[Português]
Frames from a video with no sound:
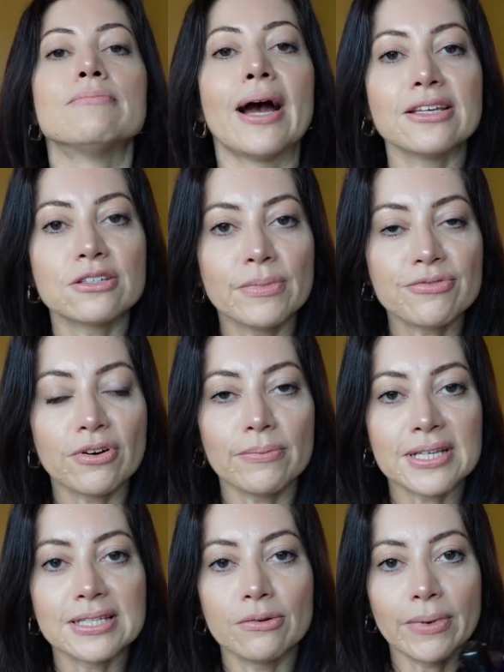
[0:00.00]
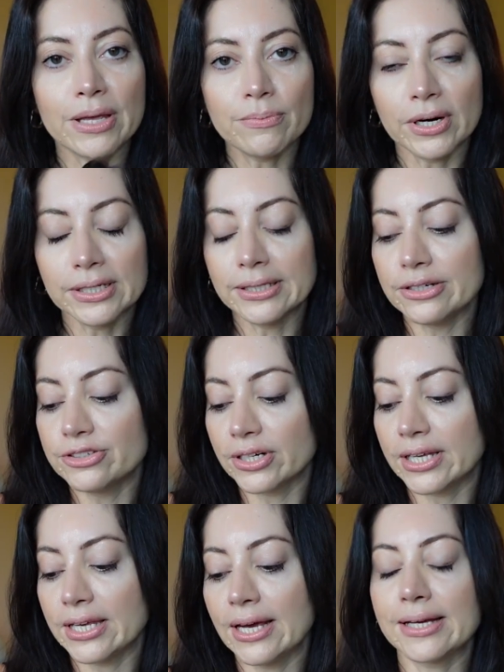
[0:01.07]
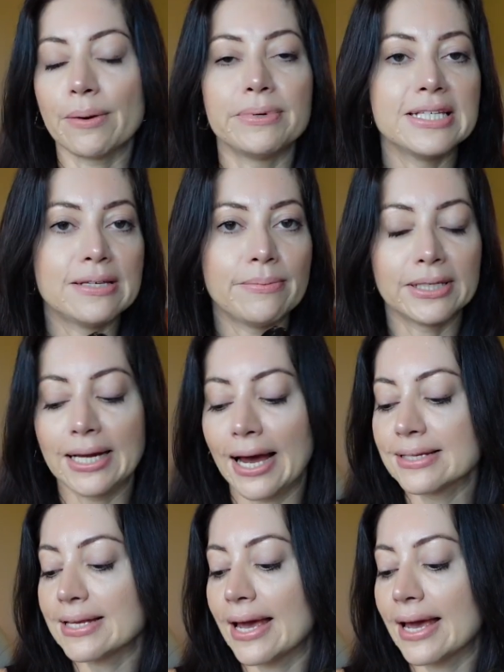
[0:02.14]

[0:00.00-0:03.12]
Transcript: Mais uma informação bem importante aqui, que a princípio atrás,